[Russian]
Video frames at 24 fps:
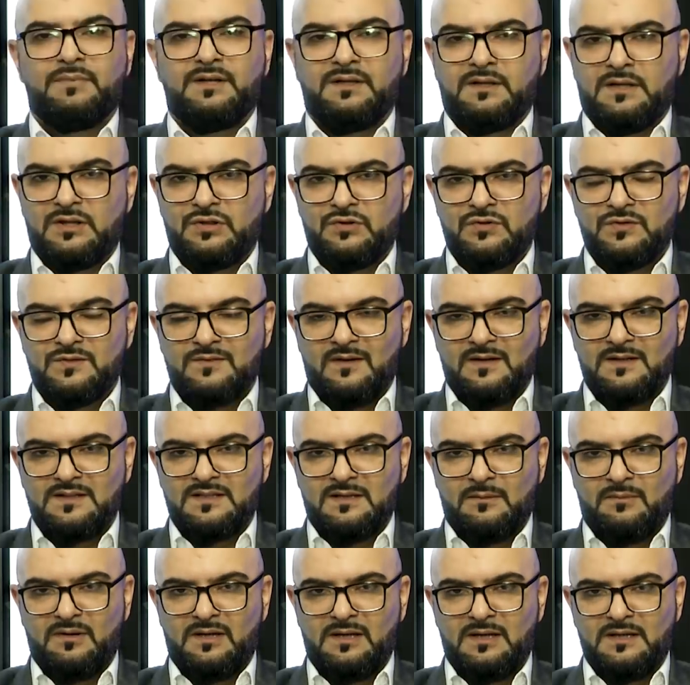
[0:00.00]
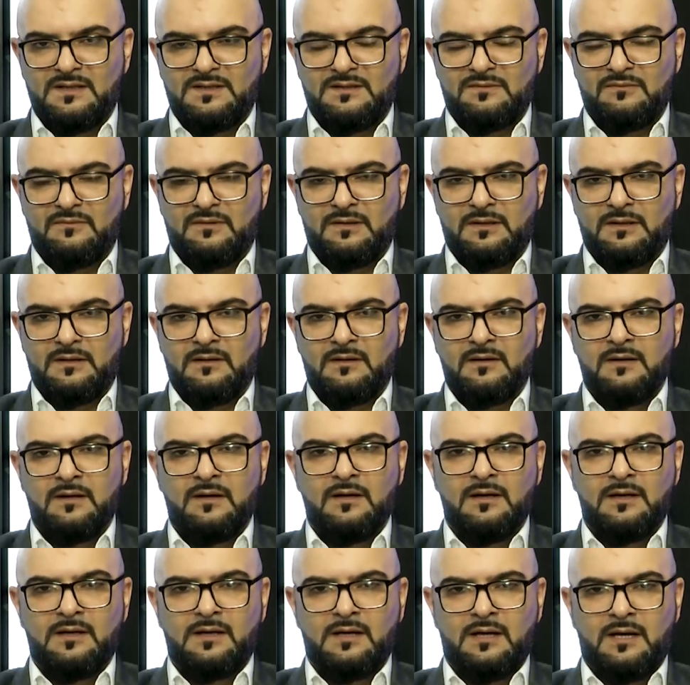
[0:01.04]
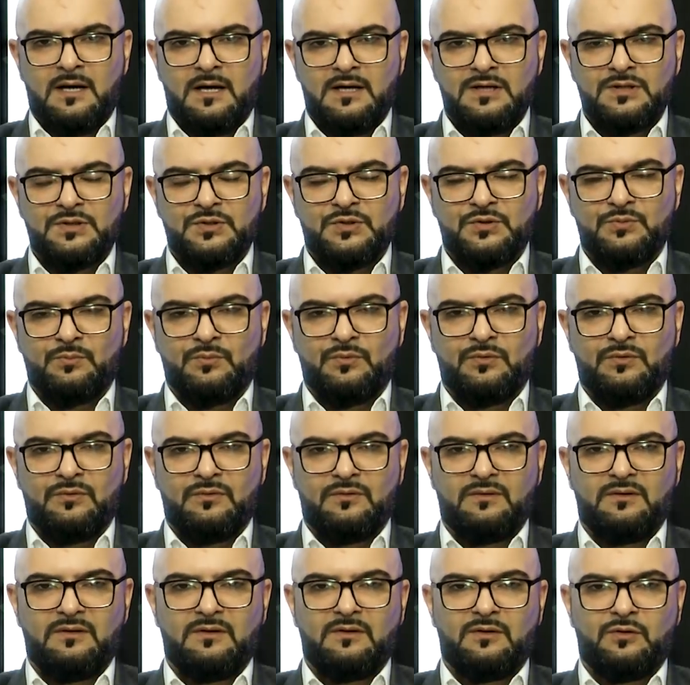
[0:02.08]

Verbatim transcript: Приношу свои соболезнования каждому,